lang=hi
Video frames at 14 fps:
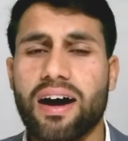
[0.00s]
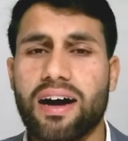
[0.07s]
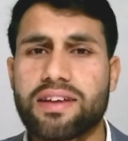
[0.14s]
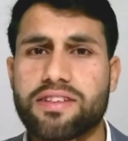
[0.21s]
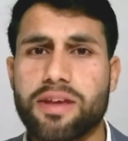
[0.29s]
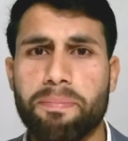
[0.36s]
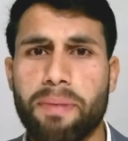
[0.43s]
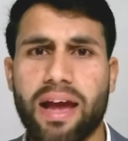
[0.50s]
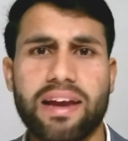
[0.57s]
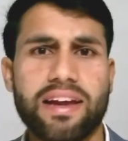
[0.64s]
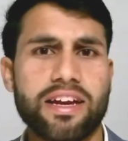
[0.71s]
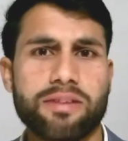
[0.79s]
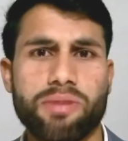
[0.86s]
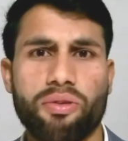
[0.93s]
इसकी पहली
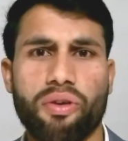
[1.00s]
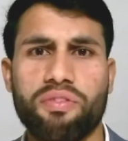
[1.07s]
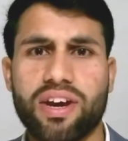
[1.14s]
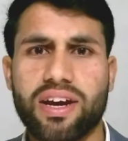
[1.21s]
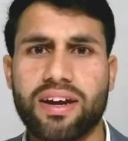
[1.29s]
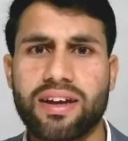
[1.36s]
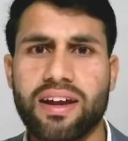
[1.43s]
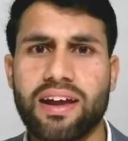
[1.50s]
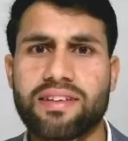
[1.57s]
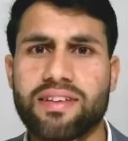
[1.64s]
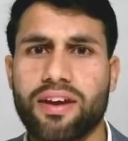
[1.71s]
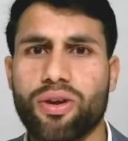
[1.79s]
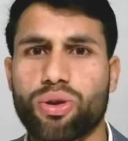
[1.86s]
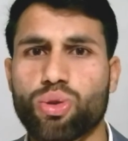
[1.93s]
इनिंग में वो विकेट नहीं ले
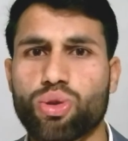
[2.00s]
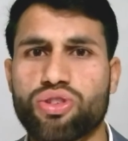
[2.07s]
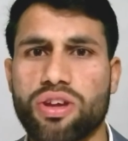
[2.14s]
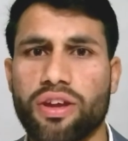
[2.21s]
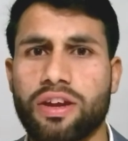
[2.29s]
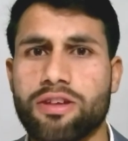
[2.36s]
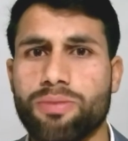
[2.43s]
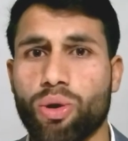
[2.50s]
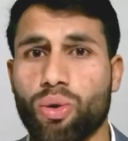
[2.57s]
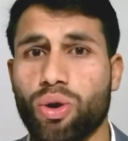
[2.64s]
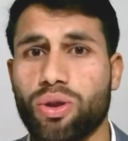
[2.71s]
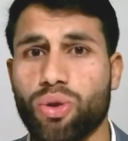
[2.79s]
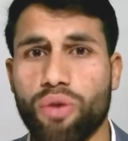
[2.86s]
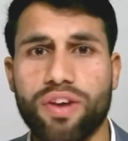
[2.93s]
सके और दूसरी इनिंग्स में
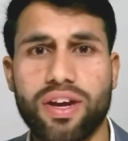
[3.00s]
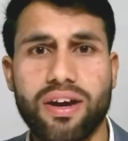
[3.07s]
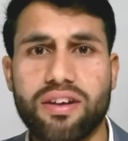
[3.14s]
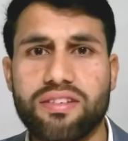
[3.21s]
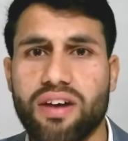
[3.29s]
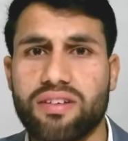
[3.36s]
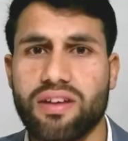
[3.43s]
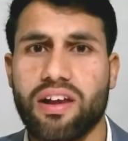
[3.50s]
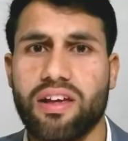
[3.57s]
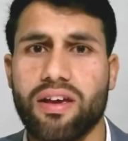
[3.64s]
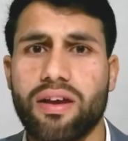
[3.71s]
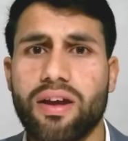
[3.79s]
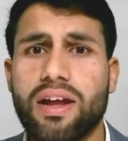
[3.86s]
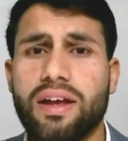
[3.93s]
उन्होंने दो विकेट्स हासिल
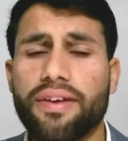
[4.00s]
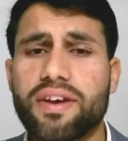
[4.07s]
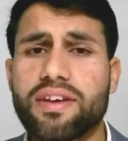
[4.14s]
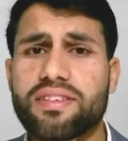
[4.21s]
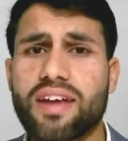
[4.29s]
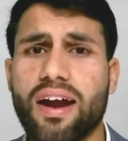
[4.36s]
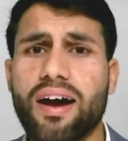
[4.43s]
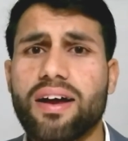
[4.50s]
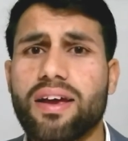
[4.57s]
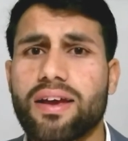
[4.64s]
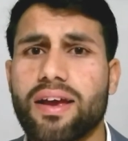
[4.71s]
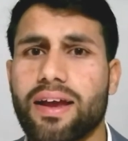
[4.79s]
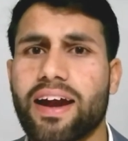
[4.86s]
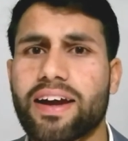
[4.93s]
की इस तरह
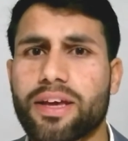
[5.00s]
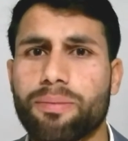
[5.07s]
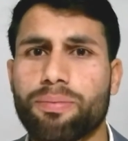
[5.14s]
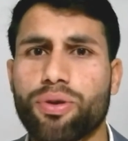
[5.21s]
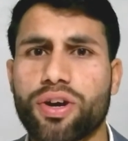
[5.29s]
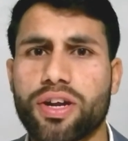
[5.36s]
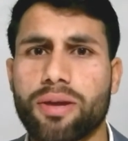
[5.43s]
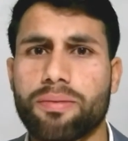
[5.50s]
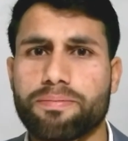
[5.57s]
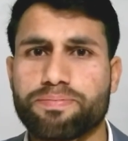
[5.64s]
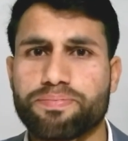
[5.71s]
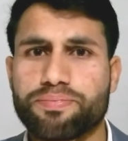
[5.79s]
इंग्लैंड की पूरी टीम